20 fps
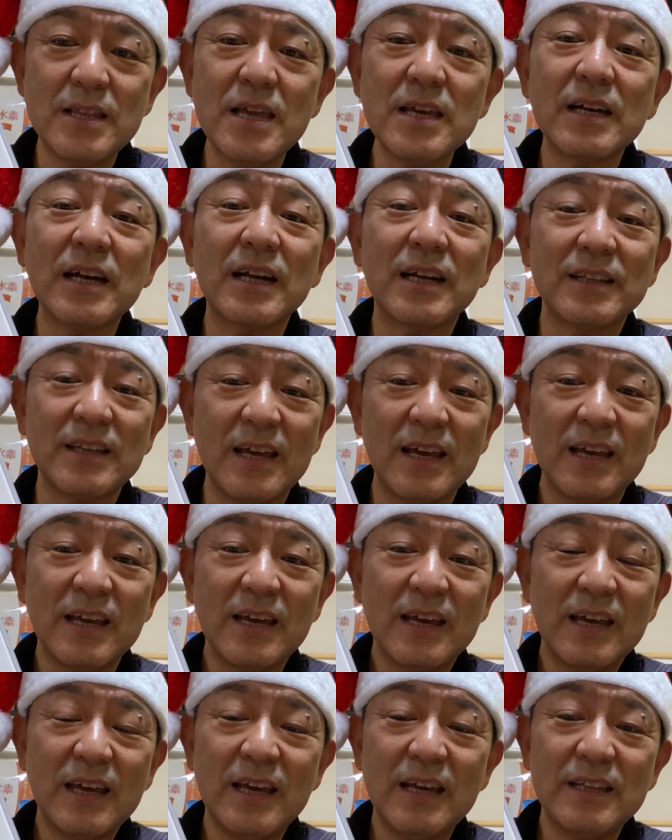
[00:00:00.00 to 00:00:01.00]
年からね、
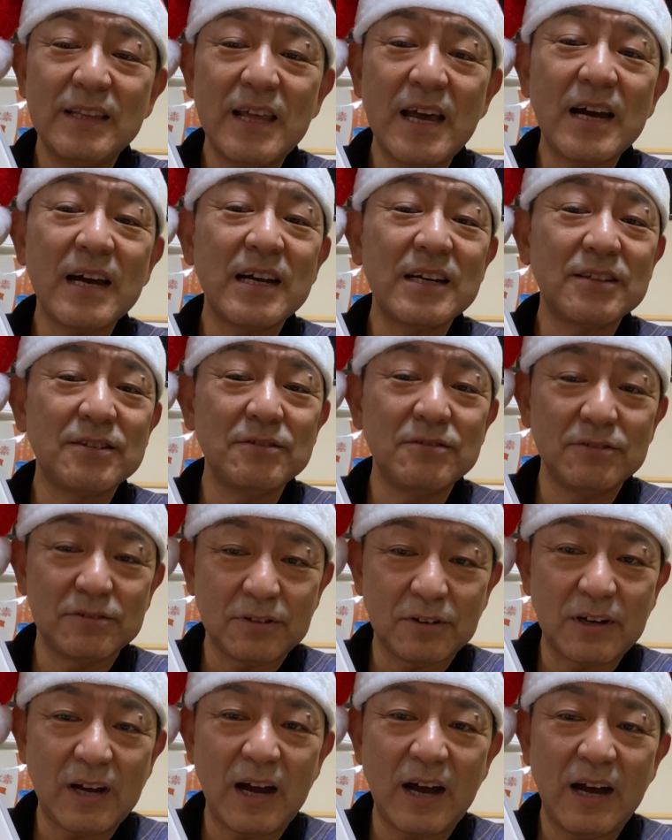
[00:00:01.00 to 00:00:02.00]
えー、値上がりする
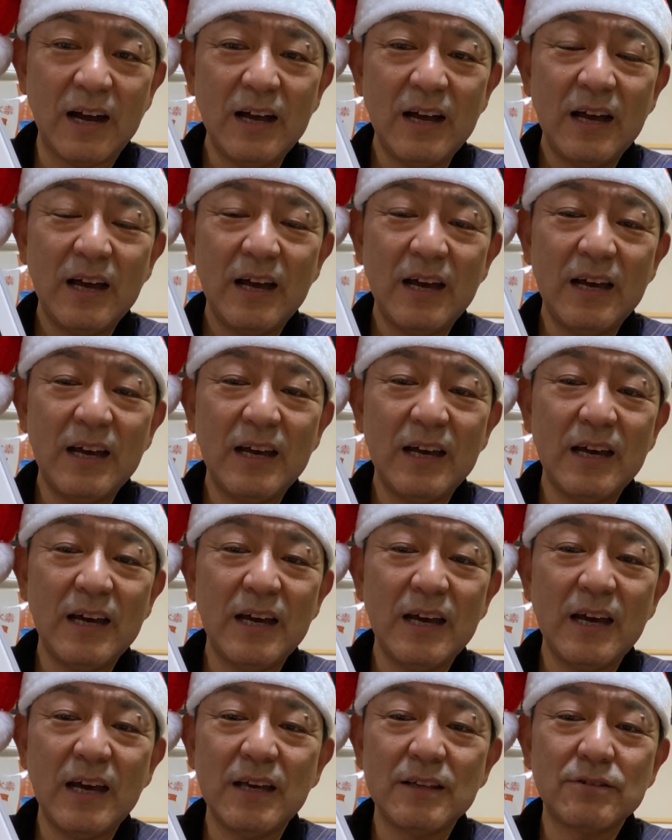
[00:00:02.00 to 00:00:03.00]
とか、
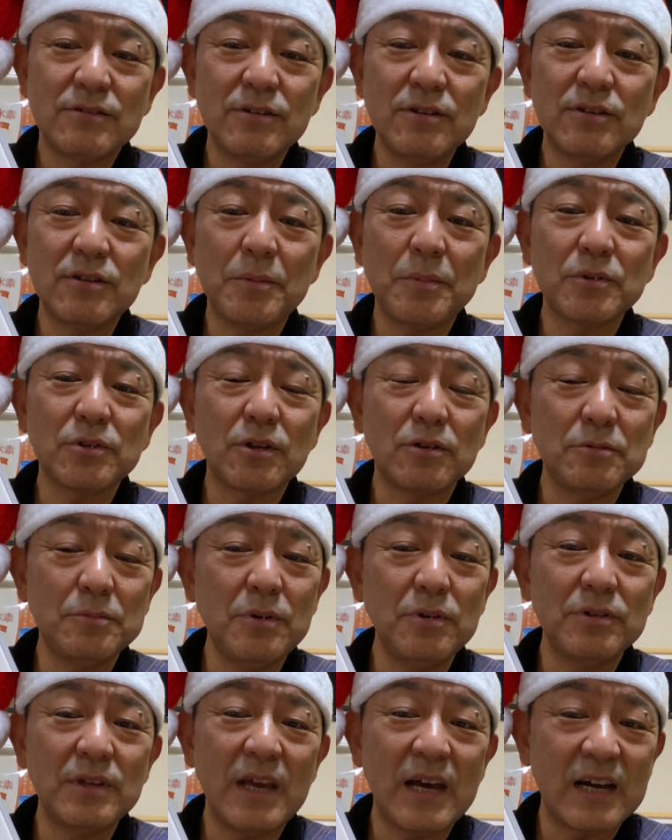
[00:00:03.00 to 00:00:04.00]
えー、水素ボトル
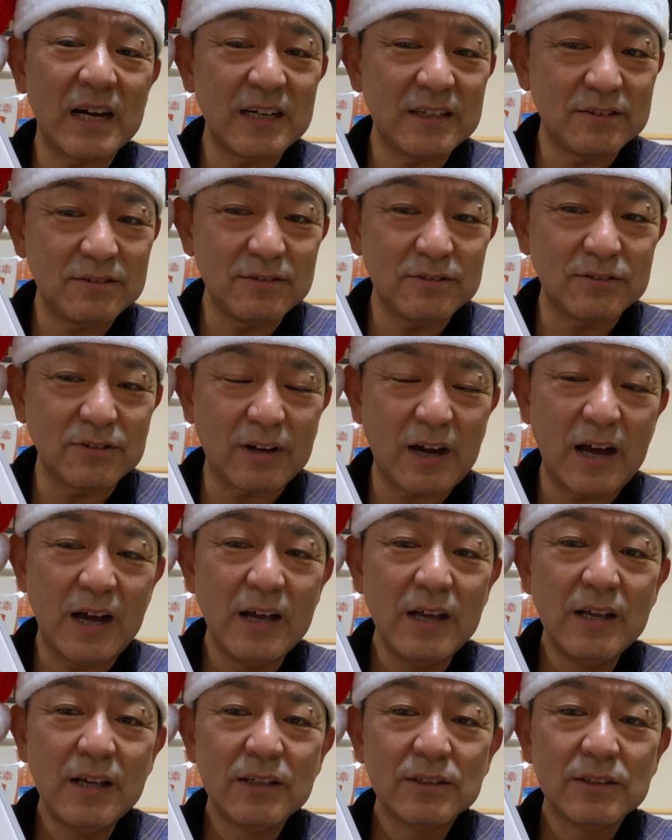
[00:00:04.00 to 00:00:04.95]
も値上がりするとか、